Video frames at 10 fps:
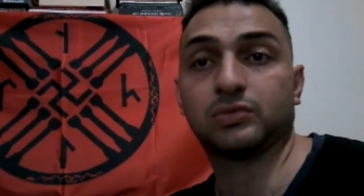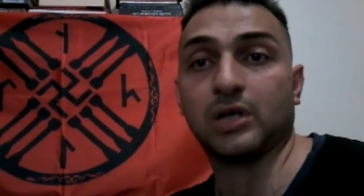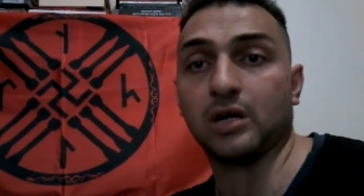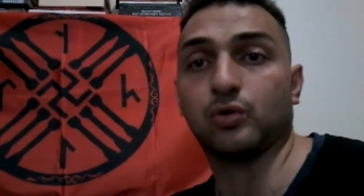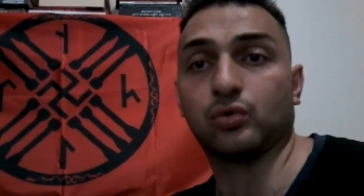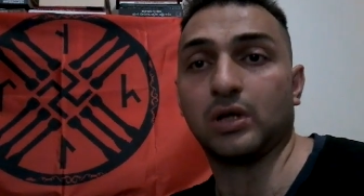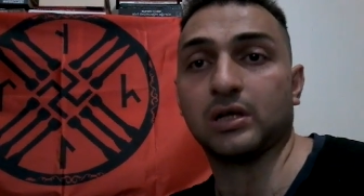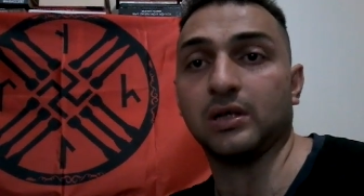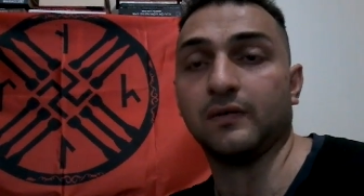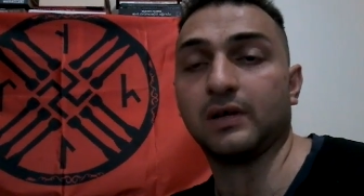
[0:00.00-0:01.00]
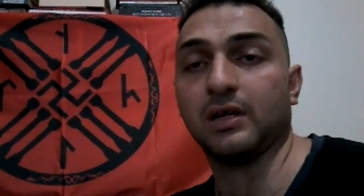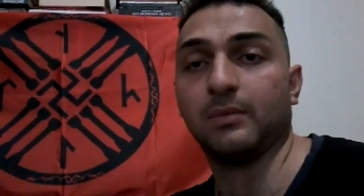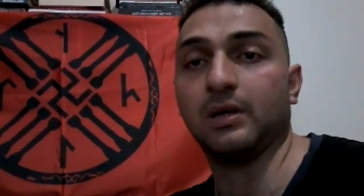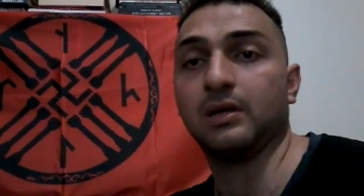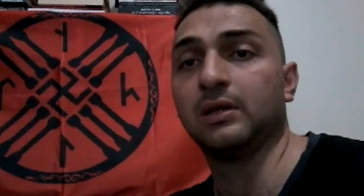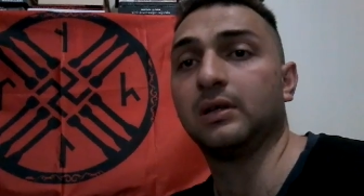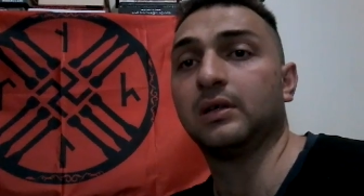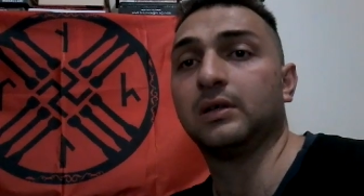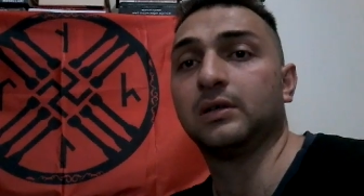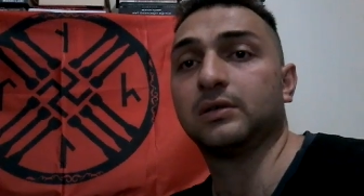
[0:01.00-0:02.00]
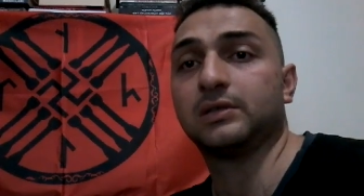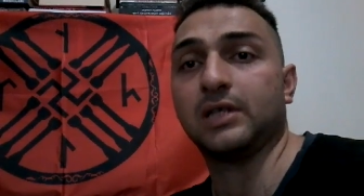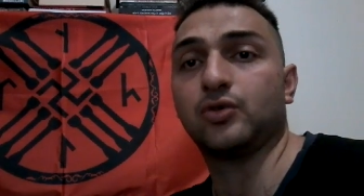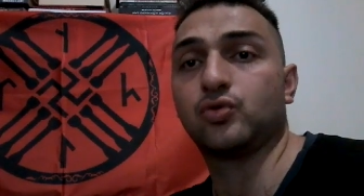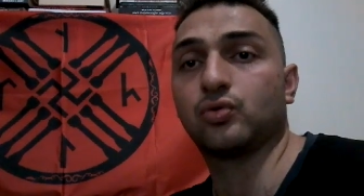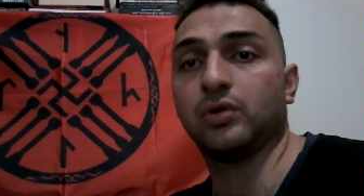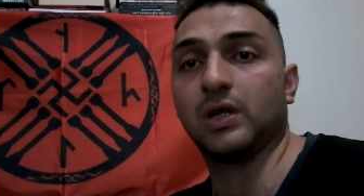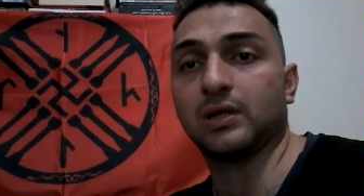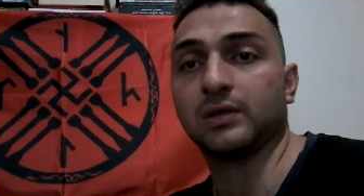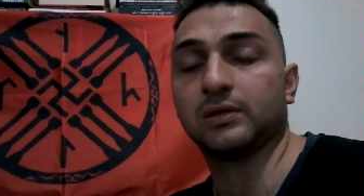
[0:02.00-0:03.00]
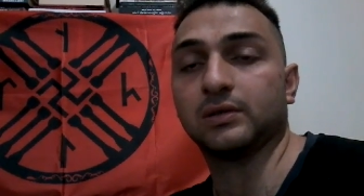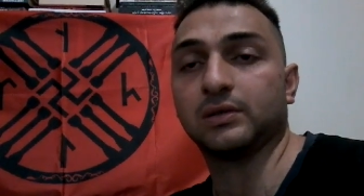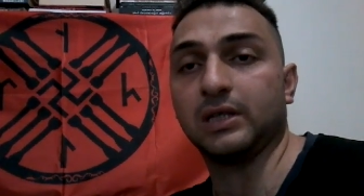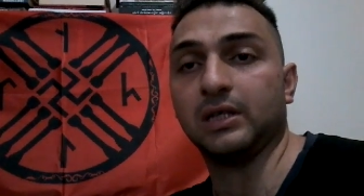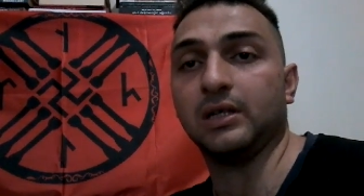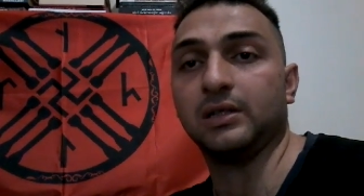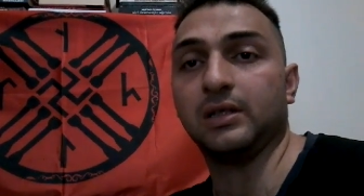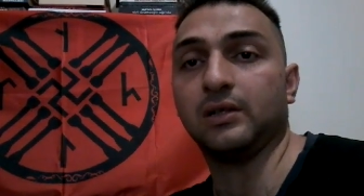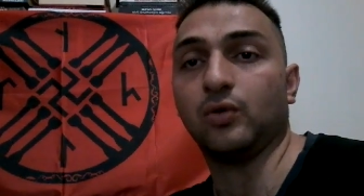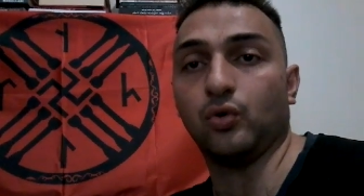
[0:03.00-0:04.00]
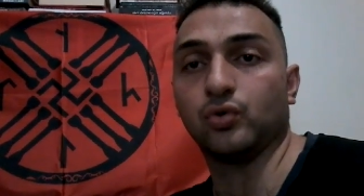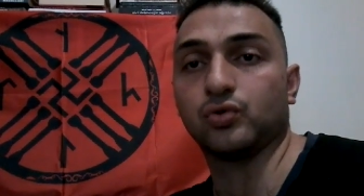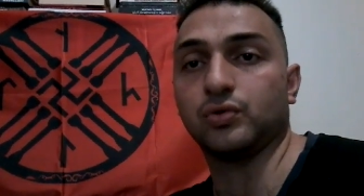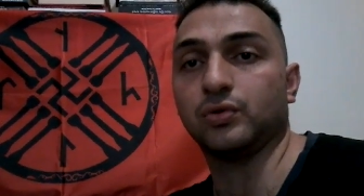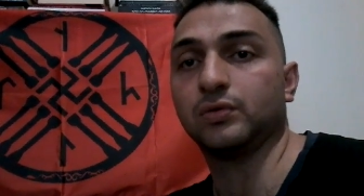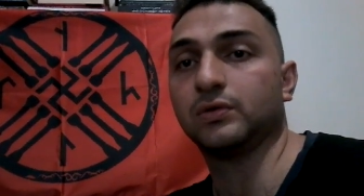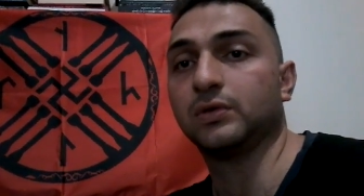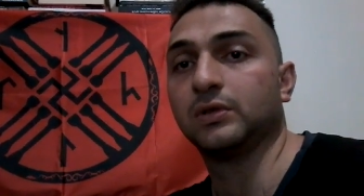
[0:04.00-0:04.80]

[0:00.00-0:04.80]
Karluklar da var ama Selçuklular genelde Oğuzlu